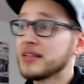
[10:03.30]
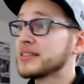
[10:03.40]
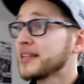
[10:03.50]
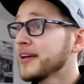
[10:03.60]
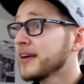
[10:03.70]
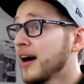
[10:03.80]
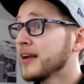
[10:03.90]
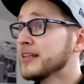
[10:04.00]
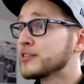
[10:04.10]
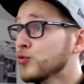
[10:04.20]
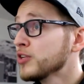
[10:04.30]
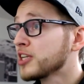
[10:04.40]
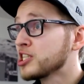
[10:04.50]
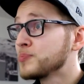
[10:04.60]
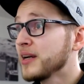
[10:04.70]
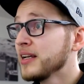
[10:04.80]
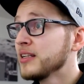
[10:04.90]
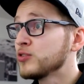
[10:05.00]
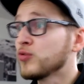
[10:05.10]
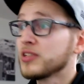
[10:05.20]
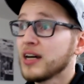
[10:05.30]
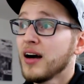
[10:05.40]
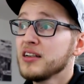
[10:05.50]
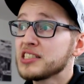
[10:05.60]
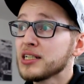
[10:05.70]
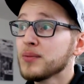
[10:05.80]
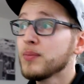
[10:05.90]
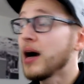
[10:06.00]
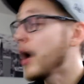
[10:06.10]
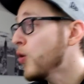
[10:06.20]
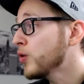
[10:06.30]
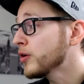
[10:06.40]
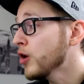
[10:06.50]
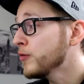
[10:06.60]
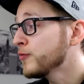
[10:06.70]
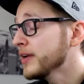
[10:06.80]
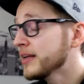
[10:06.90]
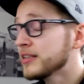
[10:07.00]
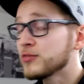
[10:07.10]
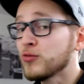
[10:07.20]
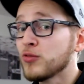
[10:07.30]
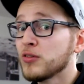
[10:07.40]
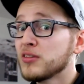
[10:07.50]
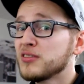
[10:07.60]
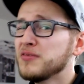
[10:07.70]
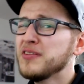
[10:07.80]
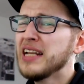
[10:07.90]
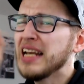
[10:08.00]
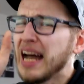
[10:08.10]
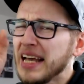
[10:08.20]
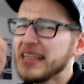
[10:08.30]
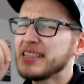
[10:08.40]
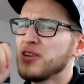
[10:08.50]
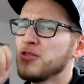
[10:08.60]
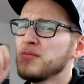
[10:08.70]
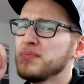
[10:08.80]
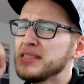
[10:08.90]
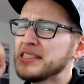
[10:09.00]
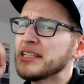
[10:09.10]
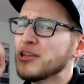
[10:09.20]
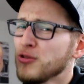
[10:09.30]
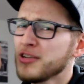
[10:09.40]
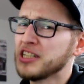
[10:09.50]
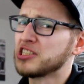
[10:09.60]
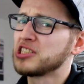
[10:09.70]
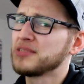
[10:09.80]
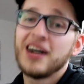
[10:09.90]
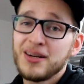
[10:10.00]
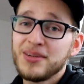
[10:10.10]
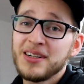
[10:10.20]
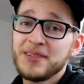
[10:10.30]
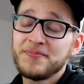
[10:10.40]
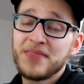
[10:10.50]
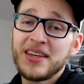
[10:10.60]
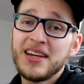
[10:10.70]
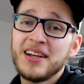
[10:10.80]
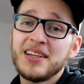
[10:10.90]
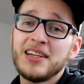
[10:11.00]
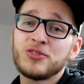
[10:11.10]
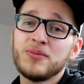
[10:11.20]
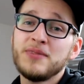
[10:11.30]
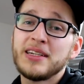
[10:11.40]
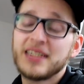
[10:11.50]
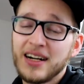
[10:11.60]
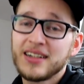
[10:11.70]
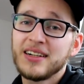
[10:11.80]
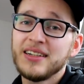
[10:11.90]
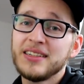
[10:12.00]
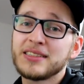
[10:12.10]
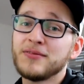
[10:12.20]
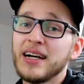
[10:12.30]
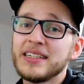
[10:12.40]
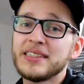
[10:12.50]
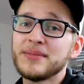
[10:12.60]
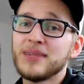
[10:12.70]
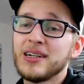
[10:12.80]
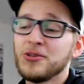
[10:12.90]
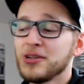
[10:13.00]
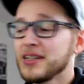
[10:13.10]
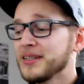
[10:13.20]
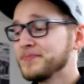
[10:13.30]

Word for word: das klang alles ultra spannend, unterhaltsam, augenöffnend und vielleicht auch ein bisschen logisch. Aber jeder, der nicht dumm wie Kacker ist, weiß eben auch,